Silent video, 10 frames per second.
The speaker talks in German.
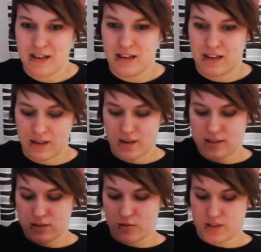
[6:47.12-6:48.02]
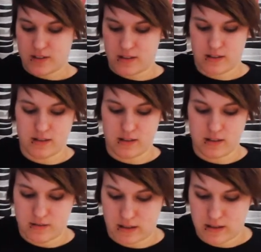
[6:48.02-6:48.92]
Hier weiß ich schon, was hier drin
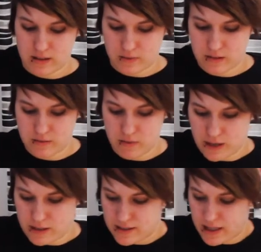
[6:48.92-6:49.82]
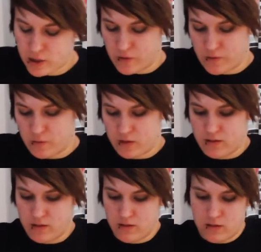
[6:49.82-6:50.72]
ist, denn es wird immer eine Zeitschrift mit
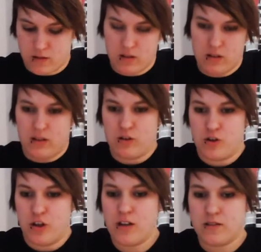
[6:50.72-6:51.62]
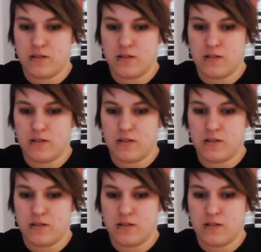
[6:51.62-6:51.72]
geschickt.